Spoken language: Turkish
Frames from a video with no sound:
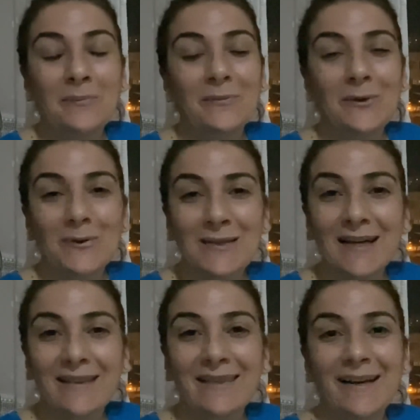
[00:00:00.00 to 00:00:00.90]

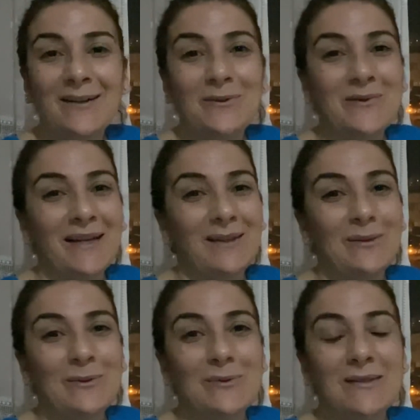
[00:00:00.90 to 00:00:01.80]
Yozgat'tan kucak
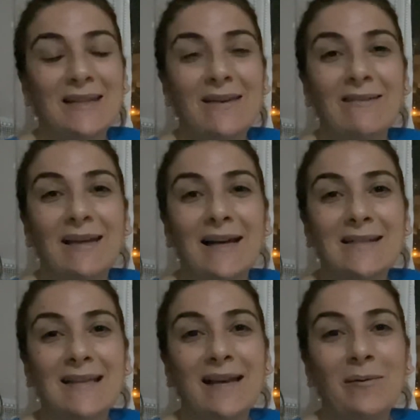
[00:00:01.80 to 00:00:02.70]
dolusu sevgiler,
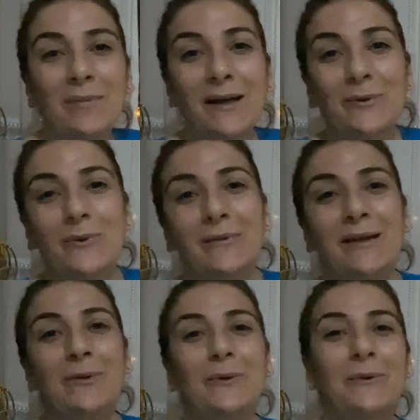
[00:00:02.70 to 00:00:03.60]
selamlar
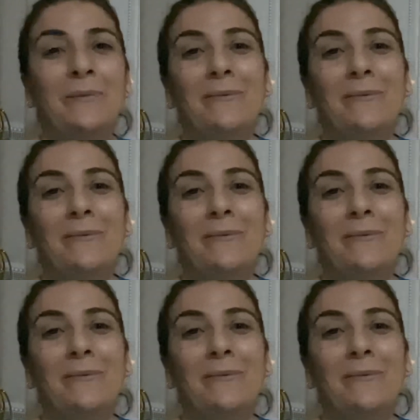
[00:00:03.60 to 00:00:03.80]
gönderiyorum.